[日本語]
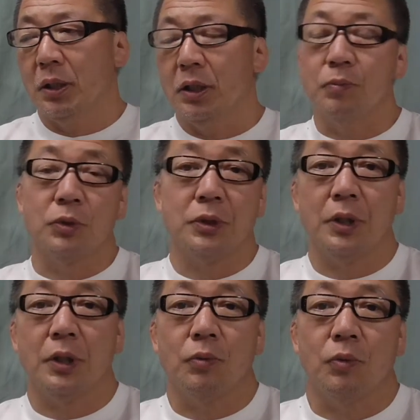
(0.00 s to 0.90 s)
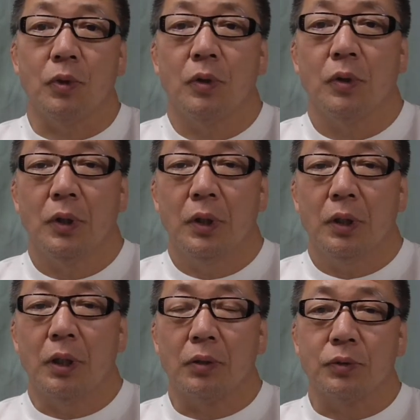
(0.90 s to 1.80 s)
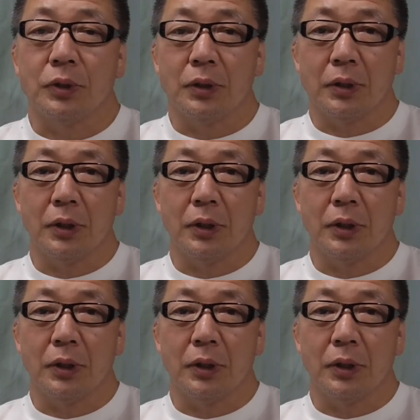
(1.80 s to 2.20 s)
気持ち的にも楽に、